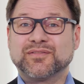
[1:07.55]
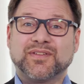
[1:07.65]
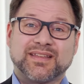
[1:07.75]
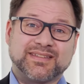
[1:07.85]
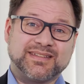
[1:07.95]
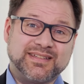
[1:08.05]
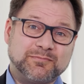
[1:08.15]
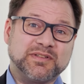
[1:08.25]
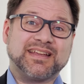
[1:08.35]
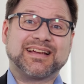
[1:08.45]
wer sich
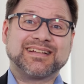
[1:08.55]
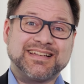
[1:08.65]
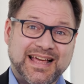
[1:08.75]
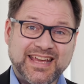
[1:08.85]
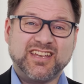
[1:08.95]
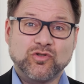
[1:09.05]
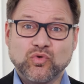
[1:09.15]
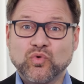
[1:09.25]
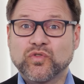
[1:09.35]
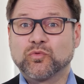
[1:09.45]
nicht mit der kleinen
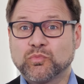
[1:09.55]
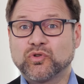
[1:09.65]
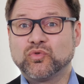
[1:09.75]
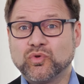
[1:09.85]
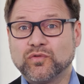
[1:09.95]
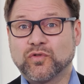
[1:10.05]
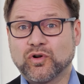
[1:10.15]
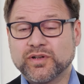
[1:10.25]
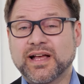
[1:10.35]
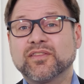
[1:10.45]
Lösung begnügen
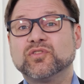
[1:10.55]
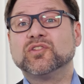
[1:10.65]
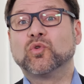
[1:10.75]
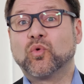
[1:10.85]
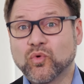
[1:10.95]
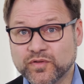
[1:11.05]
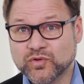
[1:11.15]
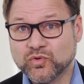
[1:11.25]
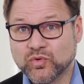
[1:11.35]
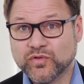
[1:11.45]
wollte, also die
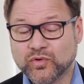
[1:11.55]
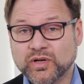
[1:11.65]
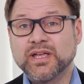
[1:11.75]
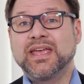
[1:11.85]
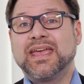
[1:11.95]
große Lösung,